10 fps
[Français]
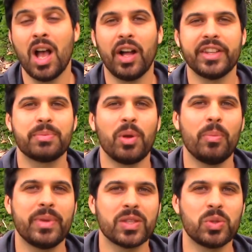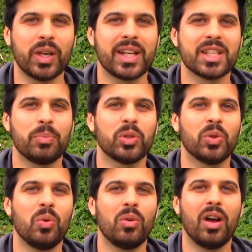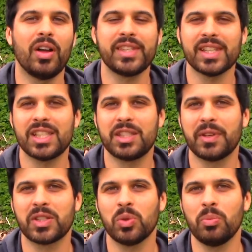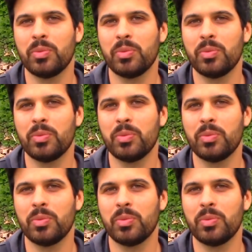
en espérant bien sûr qu'elles apporteront entière satisfaction,